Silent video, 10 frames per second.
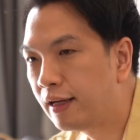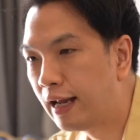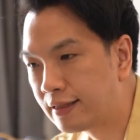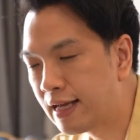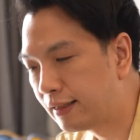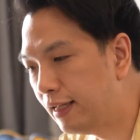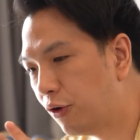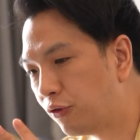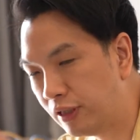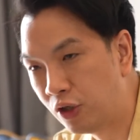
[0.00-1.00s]
หลังจากที่
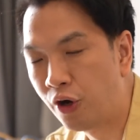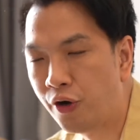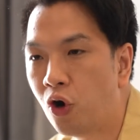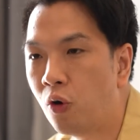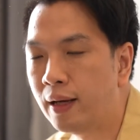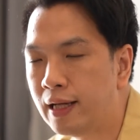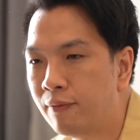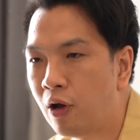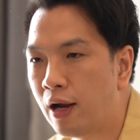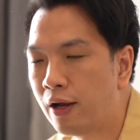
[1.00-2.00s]
เราซื้อคอนโดไปเรียบ
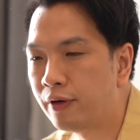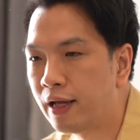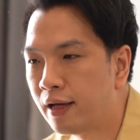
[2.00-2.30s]
ร้อยแล้วเนี่